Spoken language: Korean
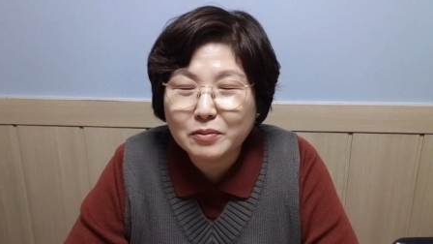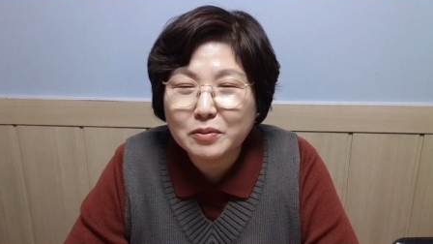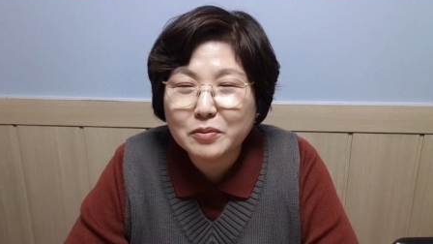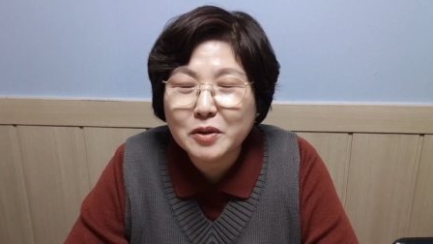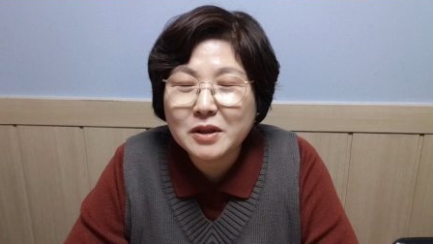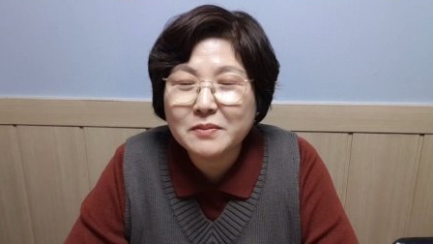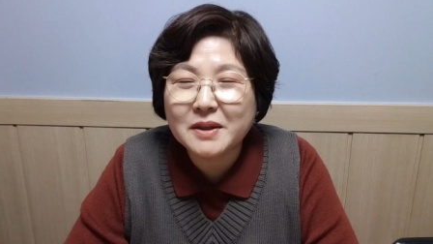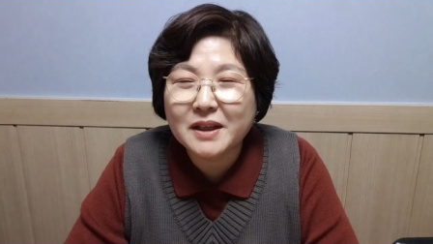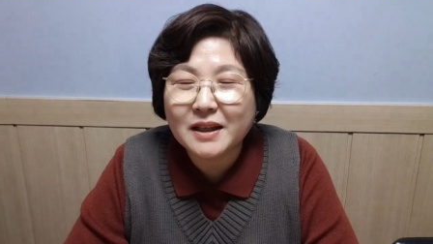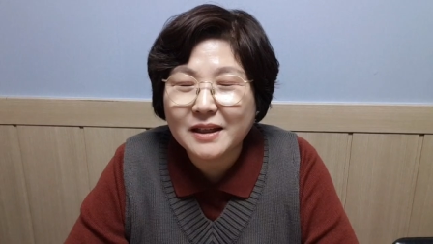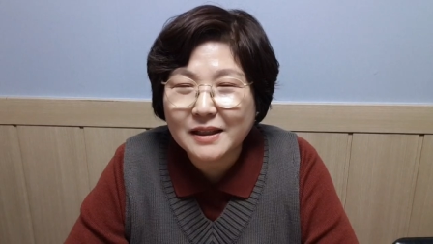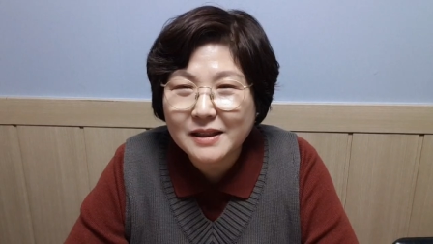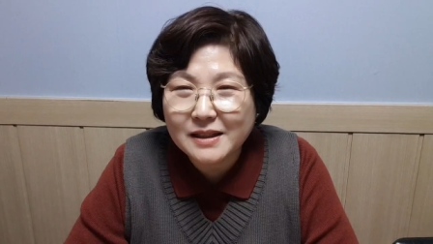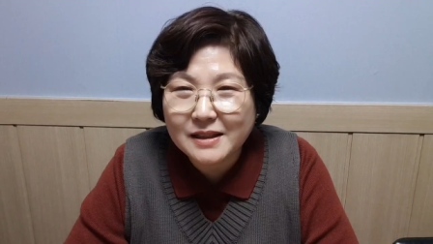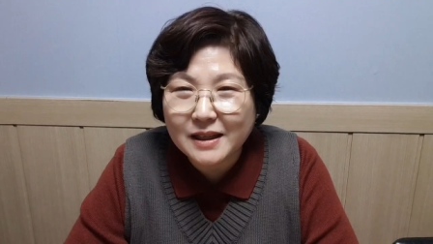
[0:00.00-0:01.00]
우리
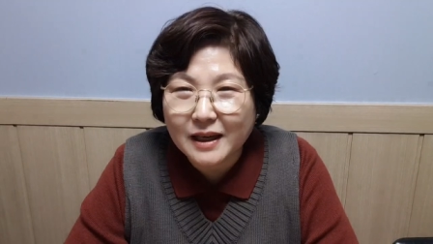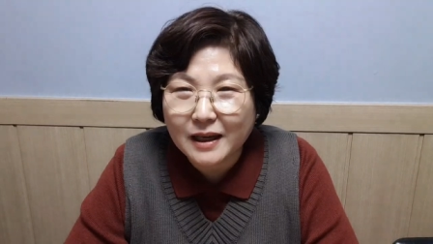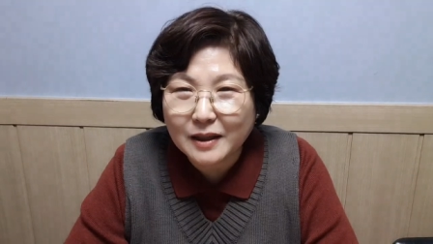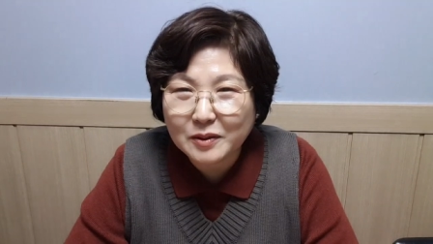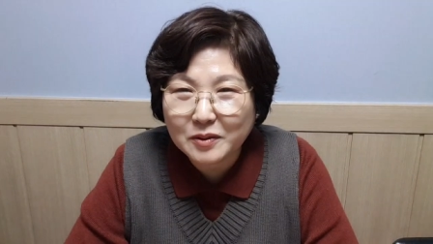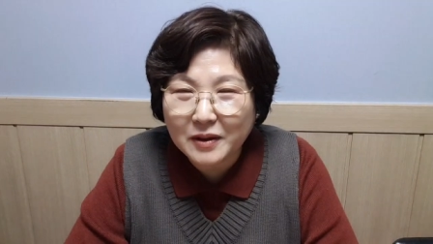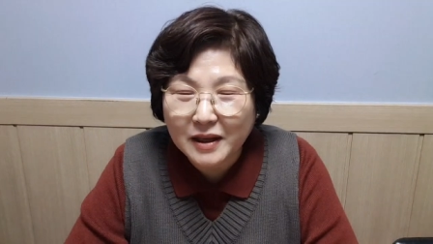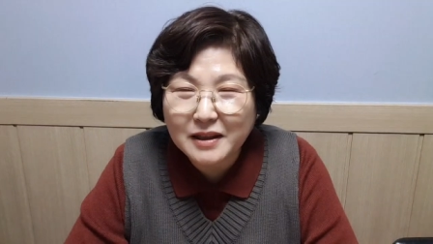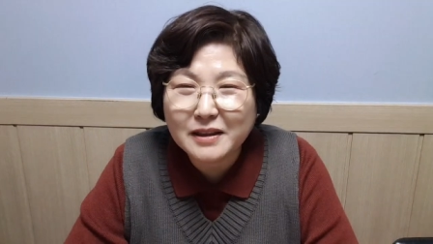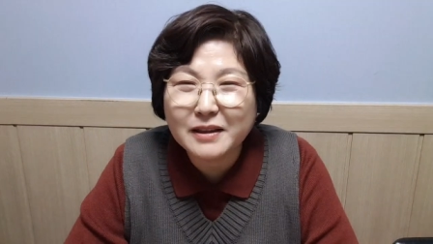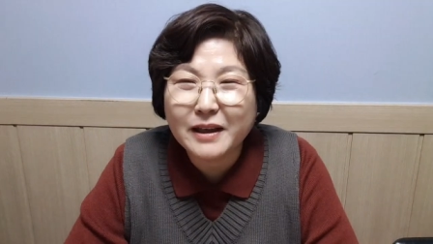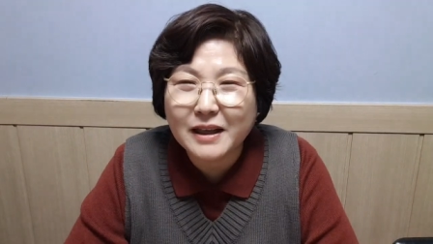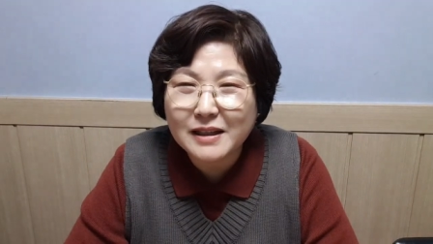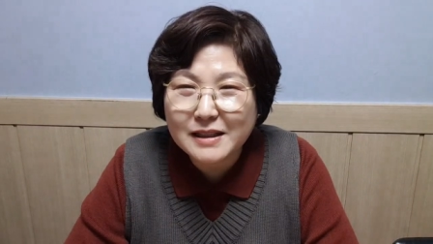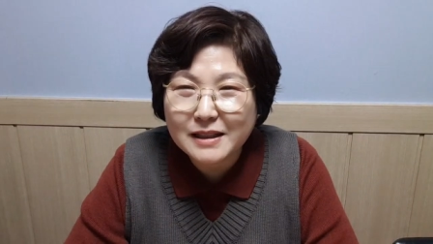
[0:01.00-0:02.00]
부모님들의 일상, 또
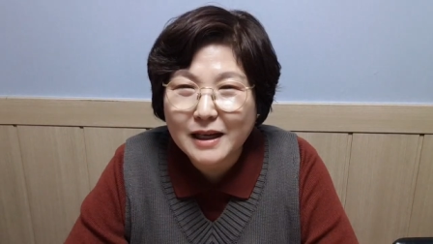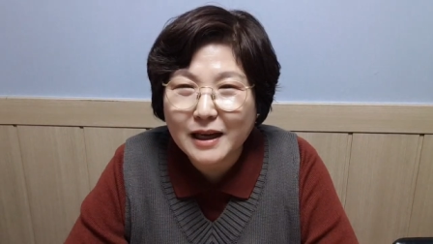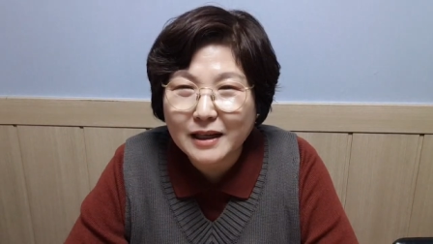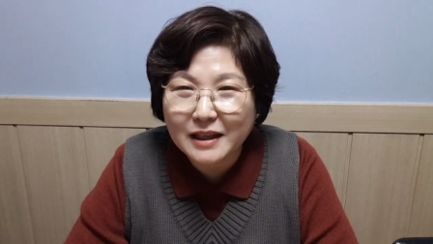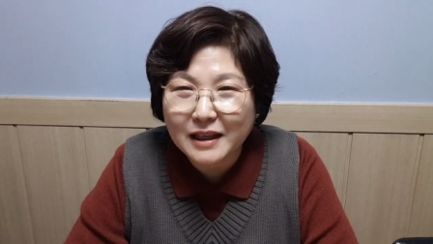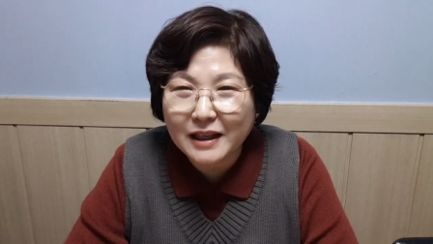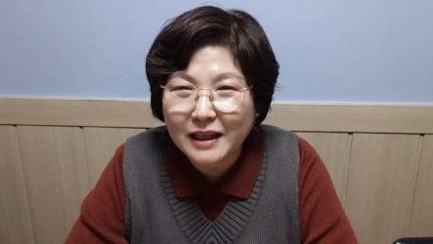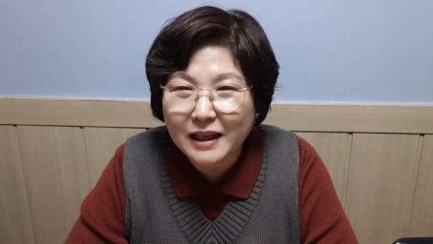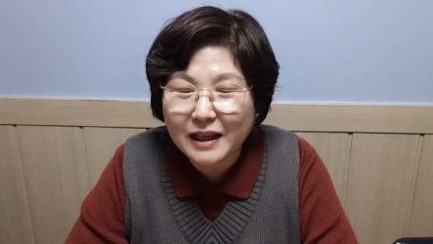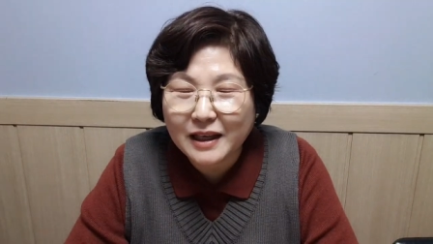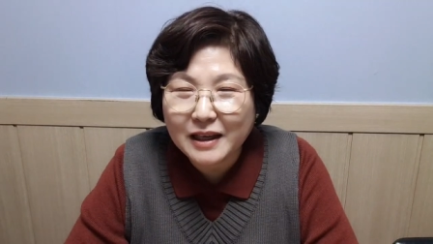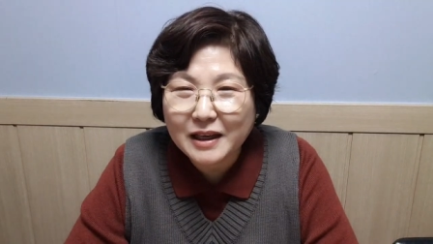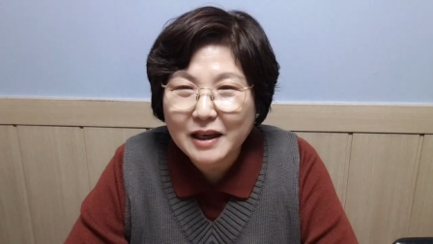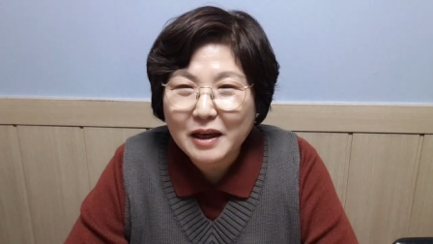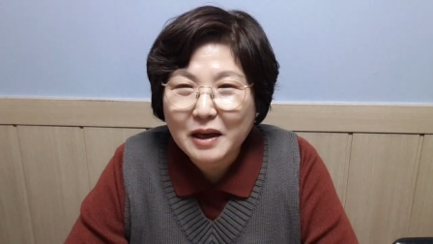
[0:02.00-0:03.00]
애들의
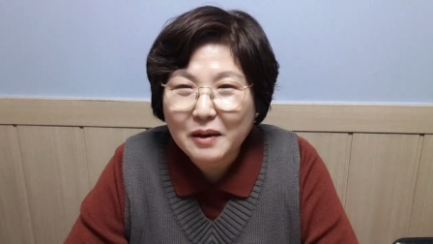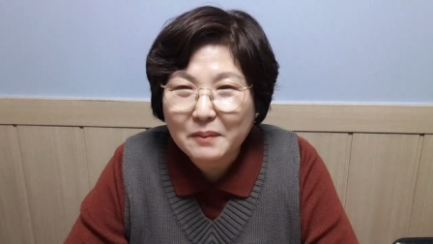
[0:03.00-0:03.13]
일상이